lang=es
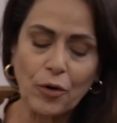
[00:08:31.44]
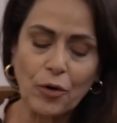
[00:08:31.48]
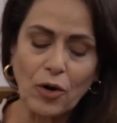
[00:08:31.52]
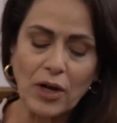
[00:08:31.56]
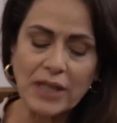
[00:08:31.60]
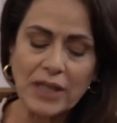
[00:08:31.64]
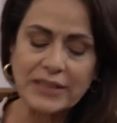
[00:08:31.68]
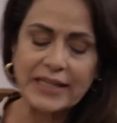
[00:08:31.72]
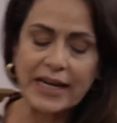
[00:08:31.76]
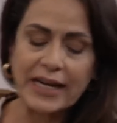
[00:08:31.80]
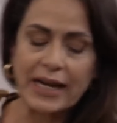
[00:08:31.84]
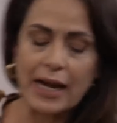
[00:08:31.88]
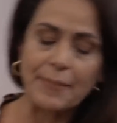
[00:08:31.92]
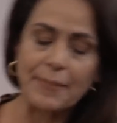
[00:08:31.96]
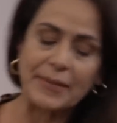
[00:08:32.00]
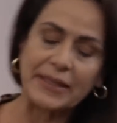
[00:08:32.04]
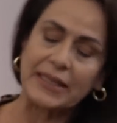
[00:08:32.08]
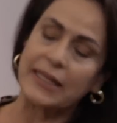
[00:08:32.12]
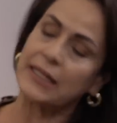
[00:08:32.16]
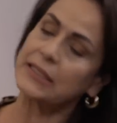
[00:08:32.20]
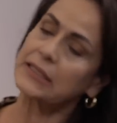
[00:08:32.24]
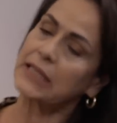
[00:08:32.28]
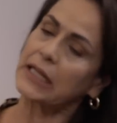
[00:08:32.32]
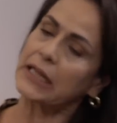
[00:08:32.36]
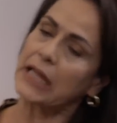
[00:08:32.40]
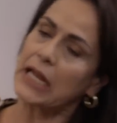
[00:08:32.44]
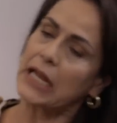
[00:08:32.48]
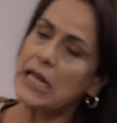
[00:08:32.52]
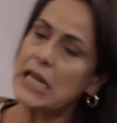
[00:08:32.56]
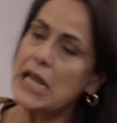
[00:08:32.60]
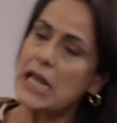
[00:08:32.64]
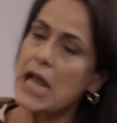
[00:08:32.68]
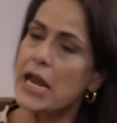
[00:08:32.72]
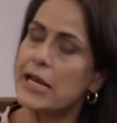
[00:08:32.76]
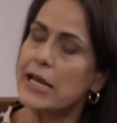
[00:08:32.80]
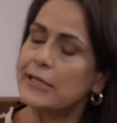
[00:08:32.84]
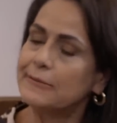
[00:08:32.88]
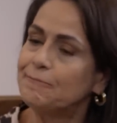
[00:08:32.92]
con las herramientas que
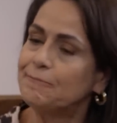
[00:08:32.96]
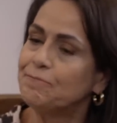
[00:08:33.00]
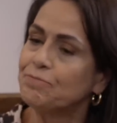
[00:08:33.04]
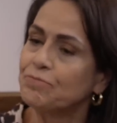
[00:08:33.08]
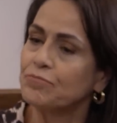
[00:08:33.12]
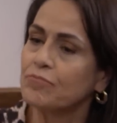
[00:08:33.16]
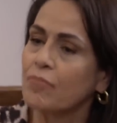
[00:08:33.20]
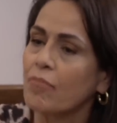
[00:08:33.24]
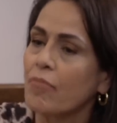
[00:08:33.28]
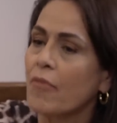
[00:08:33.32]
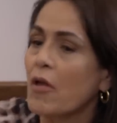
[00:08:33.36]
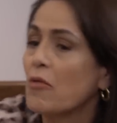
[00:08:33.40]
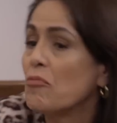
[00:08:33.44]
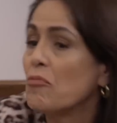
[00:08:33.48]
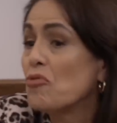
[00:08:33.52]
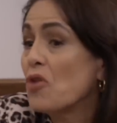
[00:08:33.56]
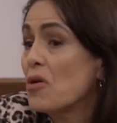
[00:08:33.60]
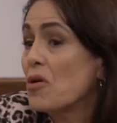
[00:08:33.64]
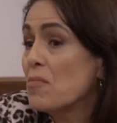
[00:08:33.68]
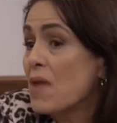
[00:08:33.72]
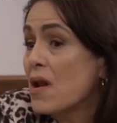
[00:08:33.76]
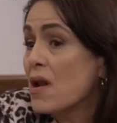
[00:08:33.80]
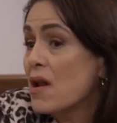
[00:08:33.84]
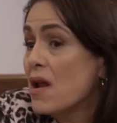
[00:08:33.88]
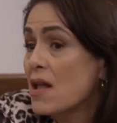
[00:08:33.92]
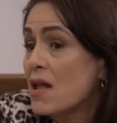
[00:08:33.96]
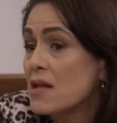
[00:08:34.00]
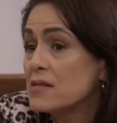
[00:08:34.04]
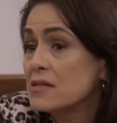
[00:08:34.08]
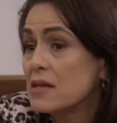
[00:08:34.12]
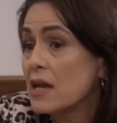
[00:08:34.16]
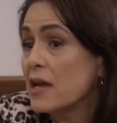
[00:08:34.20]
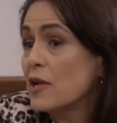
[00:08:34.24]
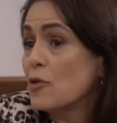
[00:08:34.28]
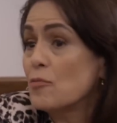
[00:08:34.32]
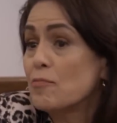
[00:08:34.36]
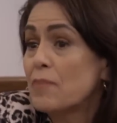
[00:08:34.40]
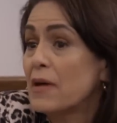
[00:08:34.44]
tenían. No hay manera de
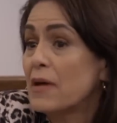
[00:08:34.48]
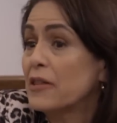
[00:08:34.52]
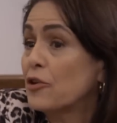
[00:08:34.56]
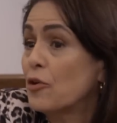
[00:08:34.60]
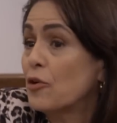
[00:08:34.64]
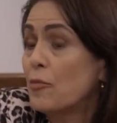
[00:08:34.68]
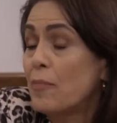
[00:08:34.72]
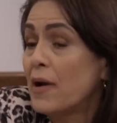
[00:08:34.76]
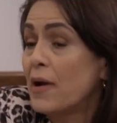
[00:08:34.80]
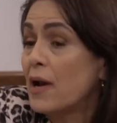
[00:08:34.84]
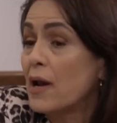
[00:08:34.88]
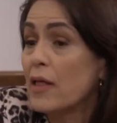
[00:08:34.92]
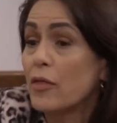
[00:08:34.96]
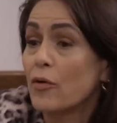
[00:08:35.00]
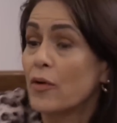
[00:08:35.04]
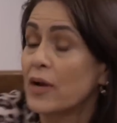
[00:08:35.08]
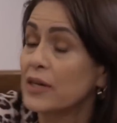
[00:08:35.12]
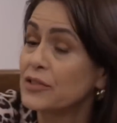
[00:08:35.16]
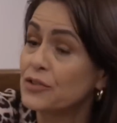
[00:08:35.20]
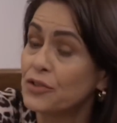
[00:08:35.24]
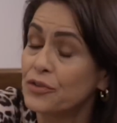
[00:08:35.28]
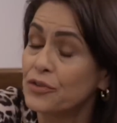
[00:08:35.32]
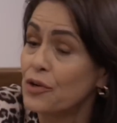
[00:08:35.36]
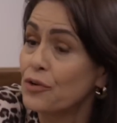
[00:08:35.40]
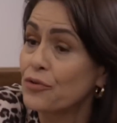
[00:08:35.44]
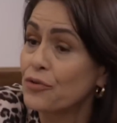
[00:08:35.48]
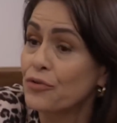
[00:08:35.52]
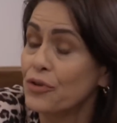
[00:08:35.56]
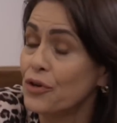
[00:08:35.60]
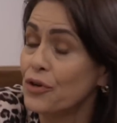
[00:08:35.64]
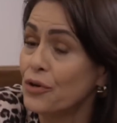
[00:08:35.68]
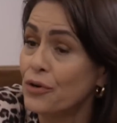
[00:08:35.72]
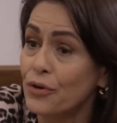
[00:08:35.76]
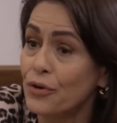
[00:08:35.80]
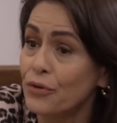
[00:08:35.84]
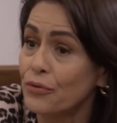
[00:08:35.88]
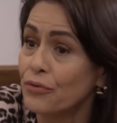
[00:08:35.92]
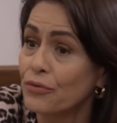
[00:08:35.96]
seguir un patrón para la educación de los
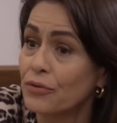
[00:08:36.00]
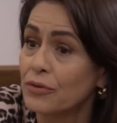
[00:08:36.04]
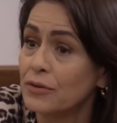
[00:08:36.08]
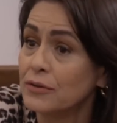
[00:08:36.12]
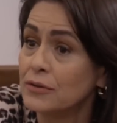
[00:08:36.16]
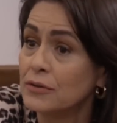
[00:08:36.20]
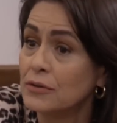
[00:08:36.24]
hijos.